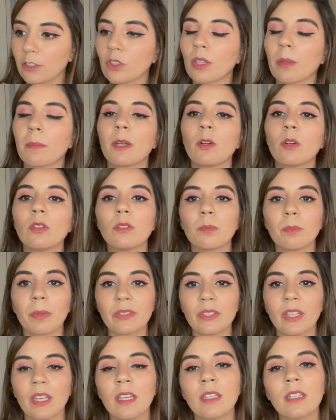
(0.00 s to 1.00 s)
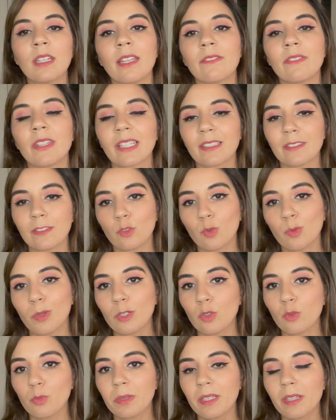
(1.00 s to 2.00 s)
También cuando pasa de que se sube
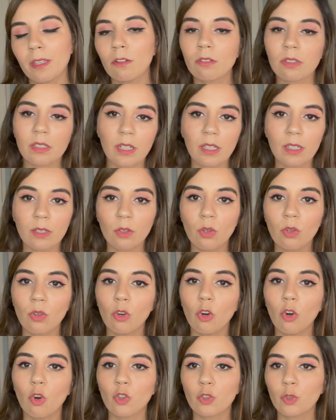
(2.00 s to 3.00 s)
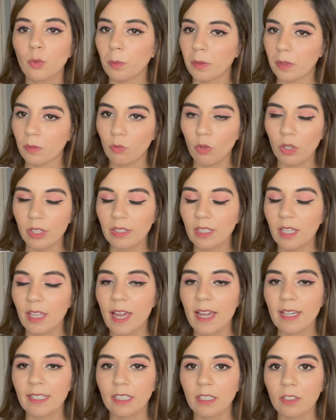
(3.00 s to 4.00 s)
algún video raro o súper fuerte
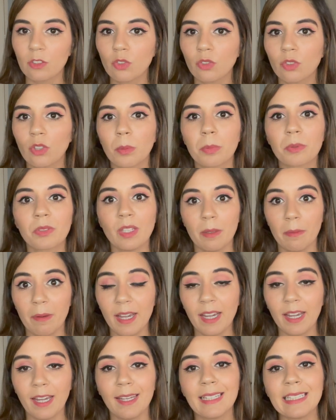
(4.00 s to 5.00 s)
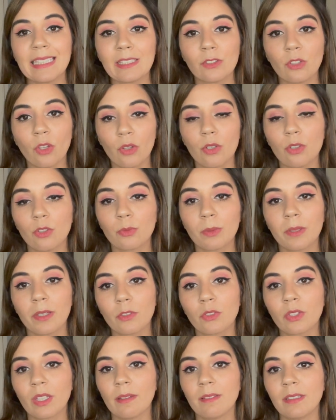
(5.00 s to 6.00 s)
aquí en YouTube se baja y todos los
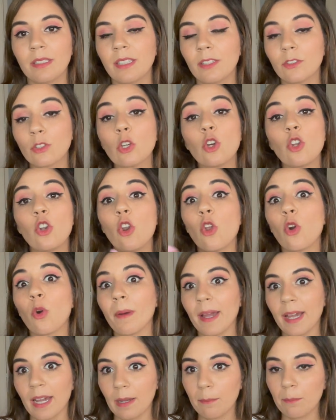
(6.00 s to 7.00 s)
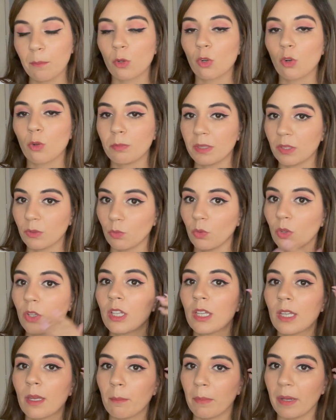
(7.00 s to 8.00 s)
videos que hablen de eso lo bajan por lo mismo
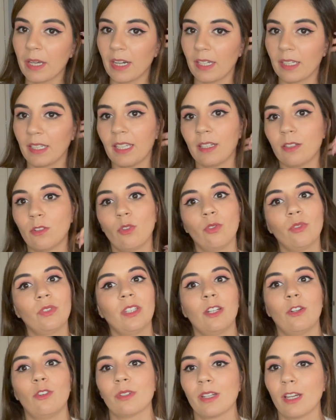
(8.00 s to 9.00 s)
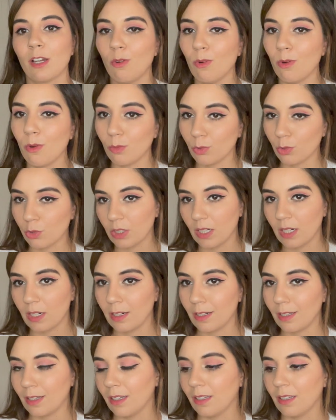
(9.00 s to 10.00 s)
para que no se corra como mucha
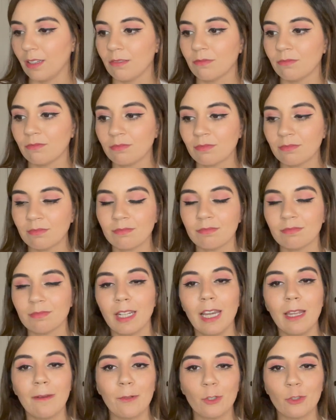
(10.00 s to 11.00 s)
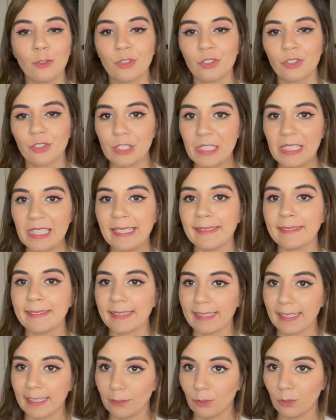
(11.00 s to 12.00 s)
la, la voz de
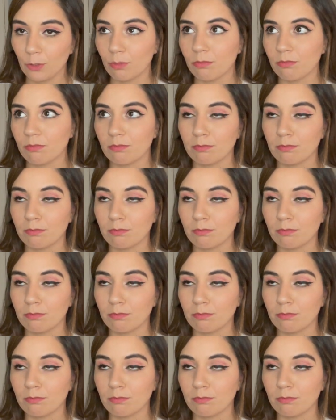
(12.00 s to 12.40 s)
ese caso